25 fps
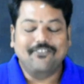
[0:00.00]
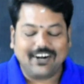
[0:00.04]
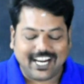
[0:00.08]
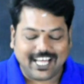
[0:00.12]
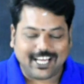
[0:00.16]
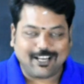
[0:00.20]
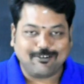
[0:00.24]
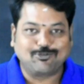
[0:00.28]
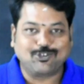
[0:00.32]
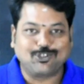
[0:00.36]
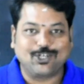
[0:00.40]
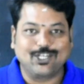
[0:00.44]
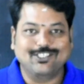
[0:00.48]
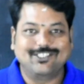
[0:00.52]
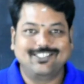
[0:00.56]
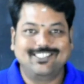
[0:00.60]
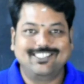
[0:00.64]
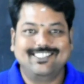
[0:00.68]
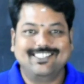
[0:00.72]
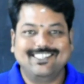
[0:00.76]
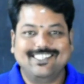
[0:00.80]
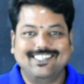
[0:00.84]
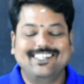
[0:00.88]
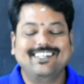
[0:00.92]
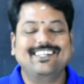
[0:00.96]
வணக்கம் ஸ்டூடெண்ட்ஸ்
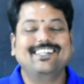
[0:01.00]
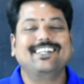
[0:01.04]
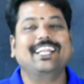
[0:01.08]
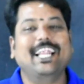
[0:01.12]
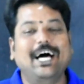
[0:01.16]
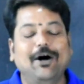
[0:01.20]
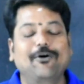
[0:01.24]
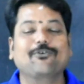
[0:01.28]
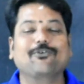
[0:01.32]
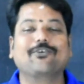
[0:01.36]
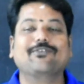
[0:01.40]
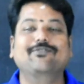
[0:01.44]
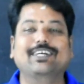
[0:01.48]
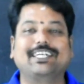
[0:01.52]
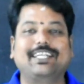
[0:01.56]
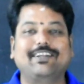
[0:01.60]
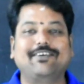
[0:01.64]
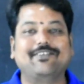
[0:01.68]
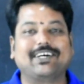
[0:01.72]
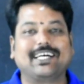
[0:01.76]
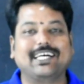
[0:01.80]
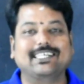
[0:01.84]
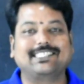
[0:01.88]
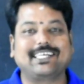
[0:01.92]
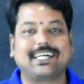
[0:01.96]
நான் உங்கள் வெற்றி
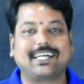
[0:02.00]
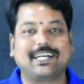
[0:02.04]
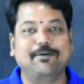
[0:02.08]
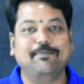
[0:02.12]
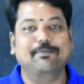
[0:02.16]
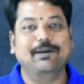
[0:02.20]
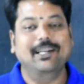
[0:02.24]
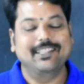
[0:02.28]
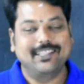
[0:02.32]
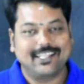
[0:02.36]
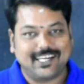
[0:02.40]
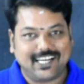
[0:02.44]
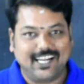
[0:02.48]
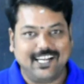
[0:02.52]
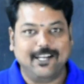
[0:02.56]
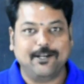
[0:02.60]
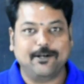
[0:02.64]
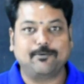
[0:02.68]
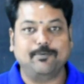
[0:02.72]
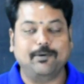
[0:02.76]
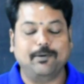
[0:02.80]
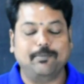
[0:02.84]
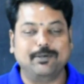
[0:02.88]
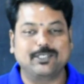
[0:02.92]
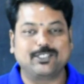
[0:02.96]
விகாஸ் அகாடமிலேருந்து
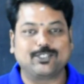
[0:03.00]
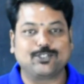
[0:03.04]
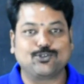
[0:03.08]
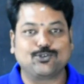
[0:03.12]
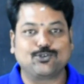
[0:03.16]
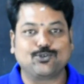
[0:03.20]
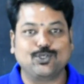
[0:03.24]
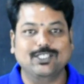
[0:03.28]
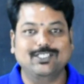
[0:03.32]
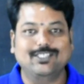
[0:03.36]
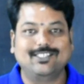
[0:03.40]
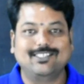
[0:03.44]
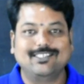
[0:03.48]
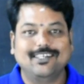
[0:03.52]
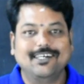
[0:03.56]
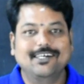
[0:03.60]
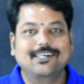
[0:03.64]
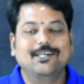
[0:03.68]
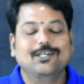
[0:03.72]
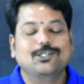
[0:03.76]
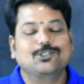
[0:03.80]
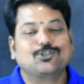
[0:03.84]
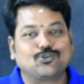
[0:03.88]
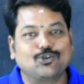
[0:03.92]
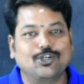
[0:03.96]
கல்யாணகுமார் பேசுகிற ஸ்டூடெண்ட்ஸ்
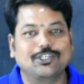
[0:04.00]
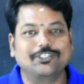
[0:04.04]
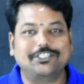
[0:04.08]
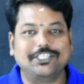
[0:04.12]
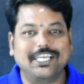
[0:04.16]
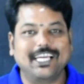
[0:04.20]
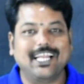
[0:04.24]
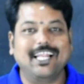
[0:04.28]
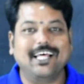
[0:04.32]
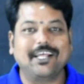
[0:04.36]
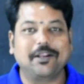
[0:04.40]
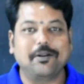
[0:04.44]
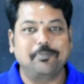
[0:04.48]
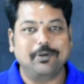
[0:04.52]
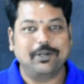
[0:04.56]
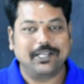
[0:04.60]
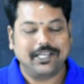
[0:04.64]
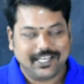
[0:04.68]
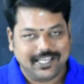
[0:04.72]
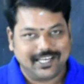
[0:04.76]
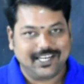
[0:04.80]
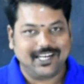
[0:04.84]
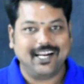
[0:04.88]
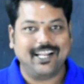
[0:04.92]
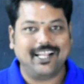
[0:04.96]
ஸ்டூடெண்ட்ஸ் நீங்கள் எல்லோரும்
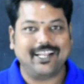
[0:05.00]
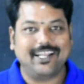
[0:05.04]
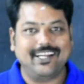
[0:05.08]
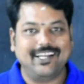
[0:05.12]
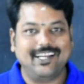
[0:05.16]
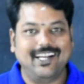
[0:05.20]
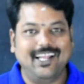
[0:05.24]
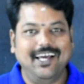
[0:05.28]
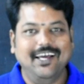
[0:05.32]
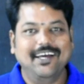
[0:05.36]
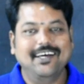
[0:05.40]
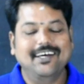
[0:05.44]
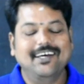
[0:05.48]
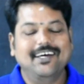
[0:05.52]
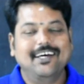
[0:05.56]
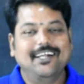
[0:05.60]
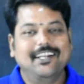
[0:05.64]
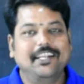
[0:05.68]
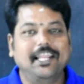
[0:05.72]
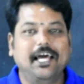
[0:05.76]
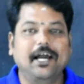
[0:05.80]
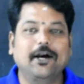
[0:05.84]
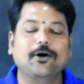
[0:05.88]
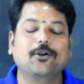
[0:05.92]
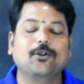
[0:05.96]
இருக்கிறீங்க நல்லா இருக்கீங்களா
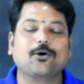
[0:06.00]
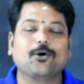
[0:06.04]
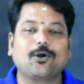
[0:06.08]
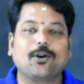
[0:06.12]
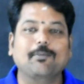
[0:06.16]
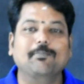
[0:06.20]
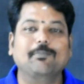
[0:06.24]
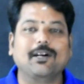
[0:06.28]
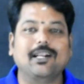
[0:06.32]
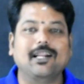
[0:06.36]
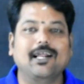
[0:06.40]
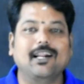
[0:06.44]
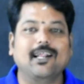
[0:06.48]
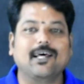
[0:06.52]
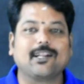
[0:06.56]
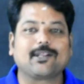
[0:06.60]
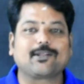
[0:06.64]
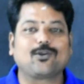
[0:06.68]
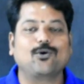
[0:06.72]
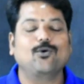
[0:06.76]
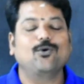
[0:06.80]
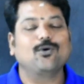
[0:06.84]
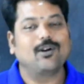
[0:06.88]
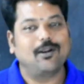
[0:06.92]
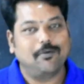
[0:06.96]
நாங்களும் ரொம்ப நல்லா
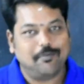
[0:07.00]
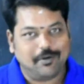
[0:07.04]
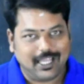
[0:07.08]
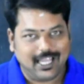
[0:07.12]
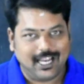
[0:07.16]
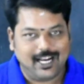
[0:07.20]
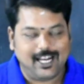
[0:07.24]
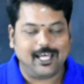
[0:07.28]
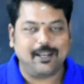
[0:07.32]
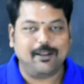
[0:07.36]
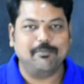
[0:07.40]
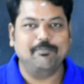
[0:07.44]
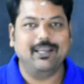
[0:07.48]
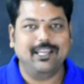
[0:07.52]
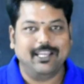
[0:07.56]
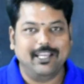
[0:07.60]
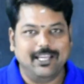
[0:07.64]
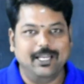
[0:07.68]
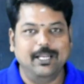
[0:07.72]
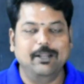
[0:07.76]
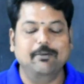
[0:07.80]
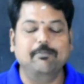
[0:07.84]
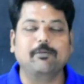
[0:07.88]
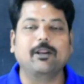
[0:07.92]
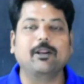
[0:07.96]
இருக்கணும் நம்ம எல்லாருமே
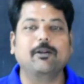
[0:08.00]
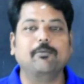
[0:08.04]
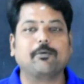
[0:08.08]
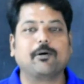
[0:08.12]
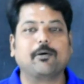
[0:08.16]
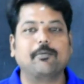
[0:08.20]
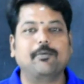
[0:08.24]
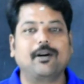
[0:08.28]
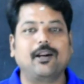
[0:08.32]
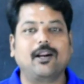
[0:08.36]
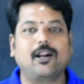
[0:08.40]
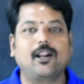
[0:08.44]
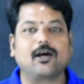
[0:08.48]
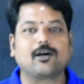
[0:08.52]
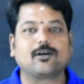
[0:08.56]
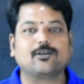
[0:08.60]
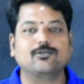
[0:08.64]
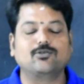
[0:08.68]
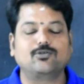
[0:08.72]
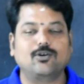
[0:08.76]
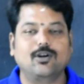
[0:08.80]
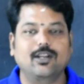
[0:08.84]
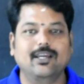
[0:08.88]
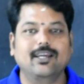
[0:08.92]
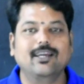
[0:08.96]
இன்னும் இன்னும் ரொம்ப நல்லா
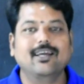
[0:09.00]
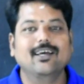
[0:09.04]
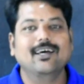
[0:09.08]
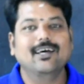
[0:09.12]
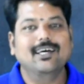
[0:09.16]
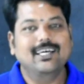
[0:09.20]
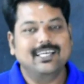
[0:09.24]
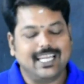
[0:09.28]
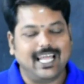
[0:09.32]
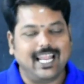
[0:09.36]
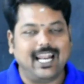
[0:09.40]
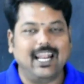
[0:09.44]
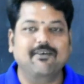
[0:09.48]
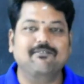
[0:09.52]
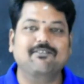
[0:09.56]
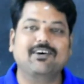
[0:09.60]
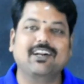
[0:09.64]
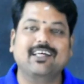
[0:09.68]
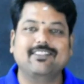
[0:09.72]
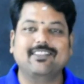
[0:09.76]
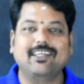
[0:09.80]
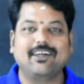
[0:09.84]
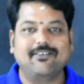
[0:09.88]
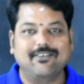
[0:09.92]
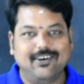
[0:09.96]
இருக்கும்னு சொல்லி எல்லாம்
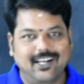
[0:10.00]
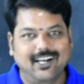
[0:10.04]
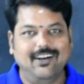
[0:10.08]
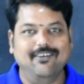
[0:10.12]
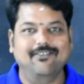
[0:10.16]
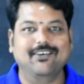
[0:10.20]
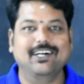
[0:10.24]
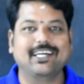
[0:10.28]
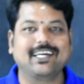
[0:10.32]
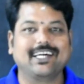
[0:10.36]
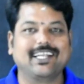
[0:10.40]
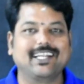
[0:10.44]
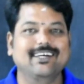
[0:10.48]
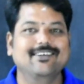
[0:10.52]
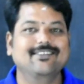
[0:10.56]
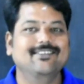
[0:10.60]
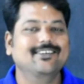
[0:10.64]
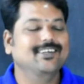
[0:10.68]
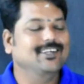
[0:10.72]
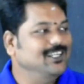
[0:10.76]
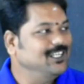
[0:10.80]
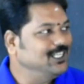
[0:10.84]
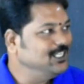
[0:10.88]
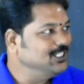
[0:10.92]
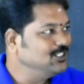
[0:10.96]
வல்லாம் தேர்வு நான் வேண்டிக்கிறேன்
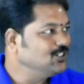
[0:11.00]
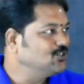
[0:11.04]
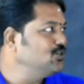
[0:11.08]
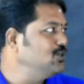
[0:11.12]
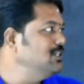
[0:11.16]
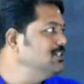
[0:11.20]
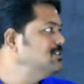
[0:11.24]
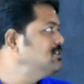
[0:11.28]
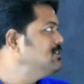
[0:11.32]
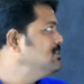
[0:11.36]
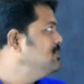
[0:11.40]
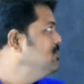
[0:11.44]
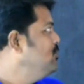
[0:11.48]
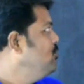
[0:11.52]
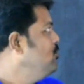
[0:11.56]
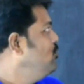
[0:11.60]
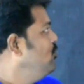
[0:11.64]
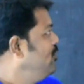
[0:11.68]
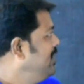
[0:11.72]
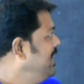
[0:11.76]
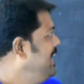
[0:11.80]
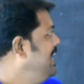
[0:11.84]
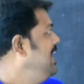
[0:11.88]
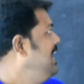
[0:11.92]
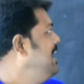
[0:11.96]
ஸ்டூடெண்ட்ஸ்
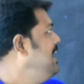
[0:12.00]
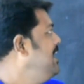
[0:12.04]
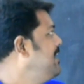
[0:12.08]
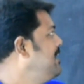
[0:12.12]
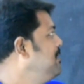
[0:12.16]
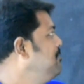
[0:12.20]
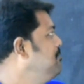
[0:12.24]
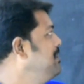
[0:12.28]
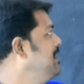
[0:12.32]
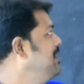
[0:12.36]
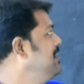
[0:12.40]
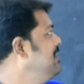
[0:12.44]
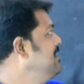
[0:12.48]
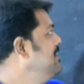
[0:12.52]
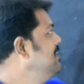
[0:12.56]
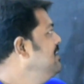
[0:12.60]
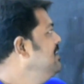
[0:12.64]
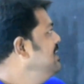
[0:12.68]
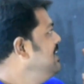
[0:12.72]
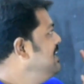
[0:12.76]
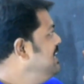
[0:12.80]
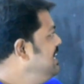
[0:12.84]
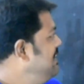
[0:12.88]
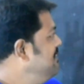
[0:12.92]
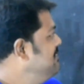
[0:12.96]
உங்கள் எல்லாரையுமே
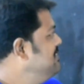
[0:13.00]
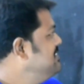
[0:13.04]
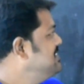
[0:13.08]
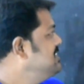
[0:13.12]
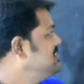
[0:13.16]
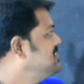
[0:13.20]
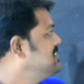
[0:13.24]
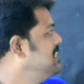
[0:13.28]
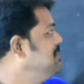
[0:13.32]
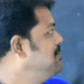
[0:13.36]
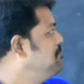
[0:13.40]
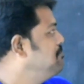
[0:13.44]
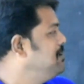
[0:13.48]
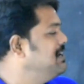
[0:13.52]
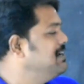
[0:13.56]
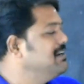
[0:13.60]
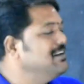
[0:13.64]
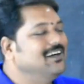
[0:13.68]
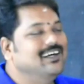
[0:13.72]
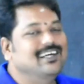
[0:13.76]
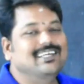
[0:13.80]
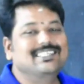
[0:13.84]
லெவன்த் ஸ்டடி பிளான்